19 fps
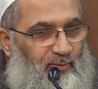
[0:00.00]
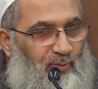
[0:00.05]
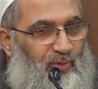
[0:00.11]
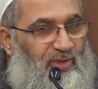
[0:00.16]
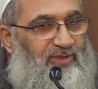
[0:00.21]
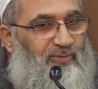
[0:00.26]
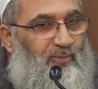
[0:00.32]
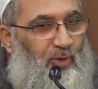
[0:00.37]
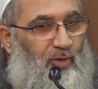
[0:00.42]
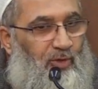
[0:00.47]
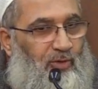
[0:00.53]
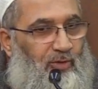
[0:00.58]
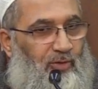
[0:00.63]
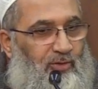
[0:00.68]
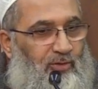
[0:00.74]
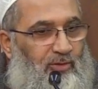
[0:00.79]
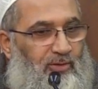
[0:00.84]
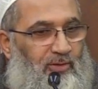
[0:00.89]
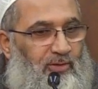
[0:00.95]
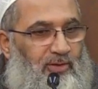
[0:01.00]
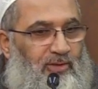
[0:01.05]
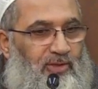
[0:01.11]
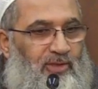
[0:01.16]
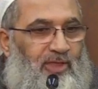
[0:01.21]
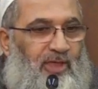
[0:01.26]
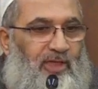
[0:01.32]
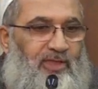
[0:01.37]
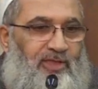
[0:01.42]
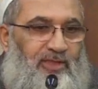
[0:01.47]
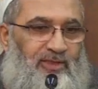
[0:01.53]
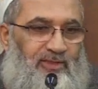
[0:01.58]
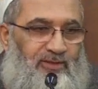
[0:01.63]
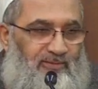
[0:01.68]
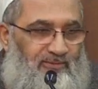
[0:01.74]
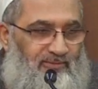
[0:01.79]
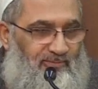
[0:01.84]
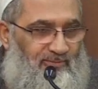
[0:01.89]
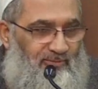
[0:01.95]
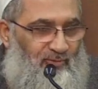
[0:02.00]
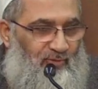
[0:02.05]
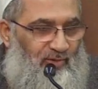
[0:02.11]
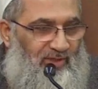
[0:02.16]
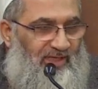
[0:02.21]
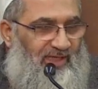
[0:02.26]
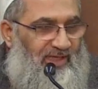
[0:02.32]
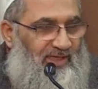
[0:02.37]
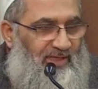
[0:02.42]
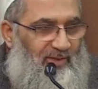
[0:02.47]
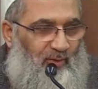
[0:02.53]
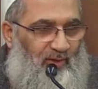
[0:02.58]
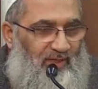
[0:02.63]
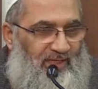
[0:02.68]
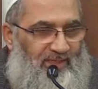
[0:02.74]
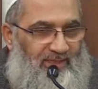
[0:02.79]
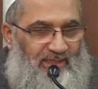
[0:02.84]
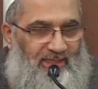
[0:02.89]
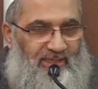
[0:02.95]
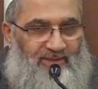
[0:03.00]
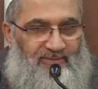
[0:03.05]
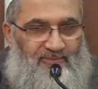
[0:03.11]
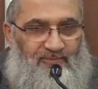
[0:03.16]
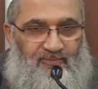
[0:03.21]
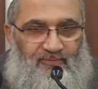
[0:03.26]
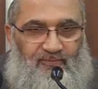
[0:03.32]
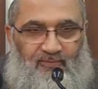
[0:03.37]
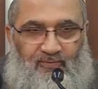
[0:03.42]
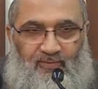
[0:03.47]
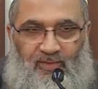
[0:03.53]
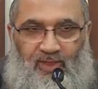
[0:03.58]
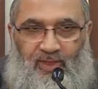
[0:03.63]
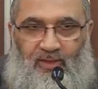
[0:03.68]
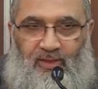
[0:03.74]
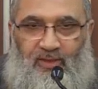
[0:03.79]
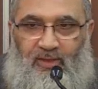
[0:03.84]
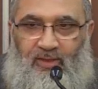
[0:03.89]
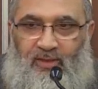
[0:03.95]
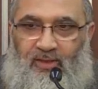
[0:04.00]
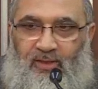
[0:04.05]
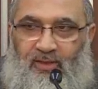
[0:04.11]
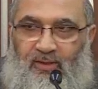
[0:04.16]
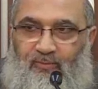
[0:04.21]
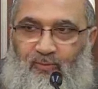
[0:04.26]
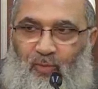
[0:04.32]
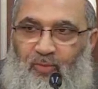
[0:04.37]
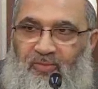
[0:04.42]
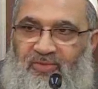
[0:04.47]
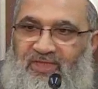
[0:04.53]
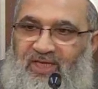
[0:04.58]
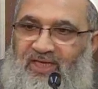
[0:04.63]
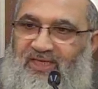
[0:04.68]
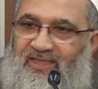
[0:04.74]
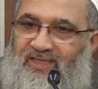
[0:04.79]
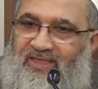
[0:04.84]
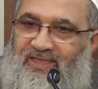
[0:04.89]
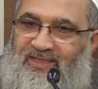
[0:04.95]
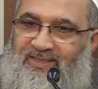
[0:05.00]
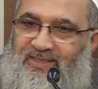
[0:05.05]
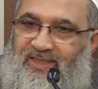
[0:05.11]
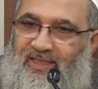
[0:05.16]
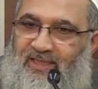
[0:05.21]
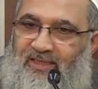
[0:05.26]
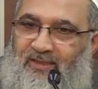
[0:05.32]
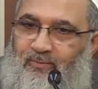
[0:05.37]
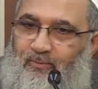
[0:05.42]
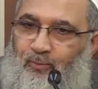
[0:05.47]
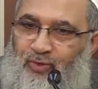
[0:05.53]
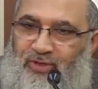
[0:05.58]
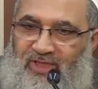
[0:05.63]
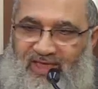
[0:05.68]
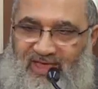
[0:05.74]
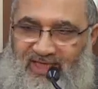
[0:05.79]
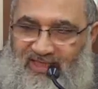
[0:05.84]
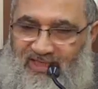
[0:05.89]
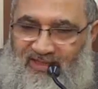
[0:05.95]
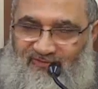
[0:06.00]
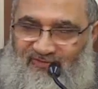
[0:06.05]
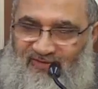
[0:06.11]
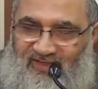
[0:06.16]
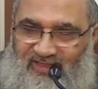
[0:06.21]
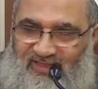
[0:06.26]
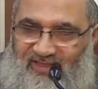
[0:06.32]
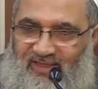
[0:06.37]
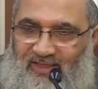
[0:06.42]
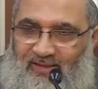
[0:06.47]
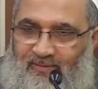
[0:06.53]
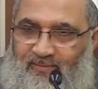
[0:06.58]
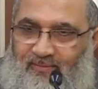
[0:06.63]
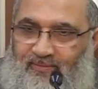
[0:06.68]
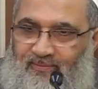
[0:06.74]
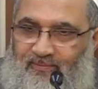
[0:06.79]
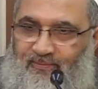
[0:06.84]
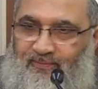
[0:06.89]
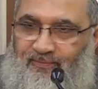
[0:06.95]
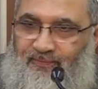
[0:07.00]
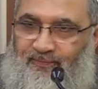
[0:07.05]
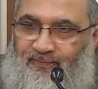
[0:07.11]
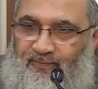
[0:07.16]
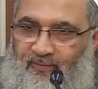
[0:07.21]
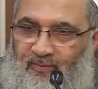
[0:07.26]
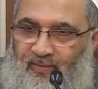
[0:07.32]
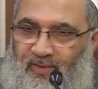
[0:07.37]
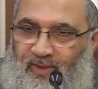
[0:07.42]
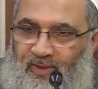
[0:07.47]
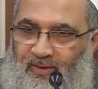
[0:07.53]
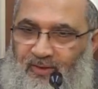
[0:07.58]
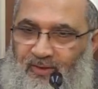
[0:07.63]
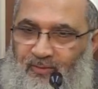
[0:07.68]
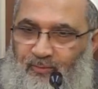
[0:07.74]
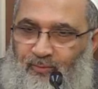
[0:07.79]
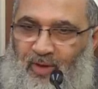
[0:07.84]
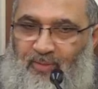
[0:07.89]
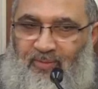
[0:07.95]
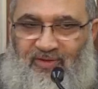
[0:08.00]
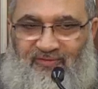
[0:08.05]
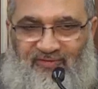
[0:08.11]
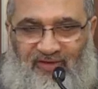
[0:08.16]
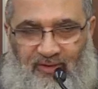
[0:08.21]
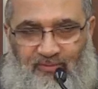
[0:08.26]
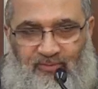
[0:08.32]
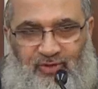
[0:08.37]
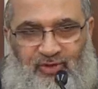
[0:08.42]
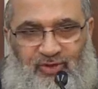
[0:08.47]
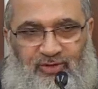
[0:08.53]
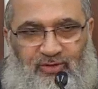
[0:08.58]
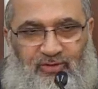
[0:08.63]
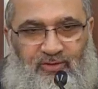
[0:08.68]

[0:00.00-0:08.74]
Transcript: واسمه جريء ولا جريء ولا أي حاجة ممكن تجد إنسان متخلف جدا ما بيفهمش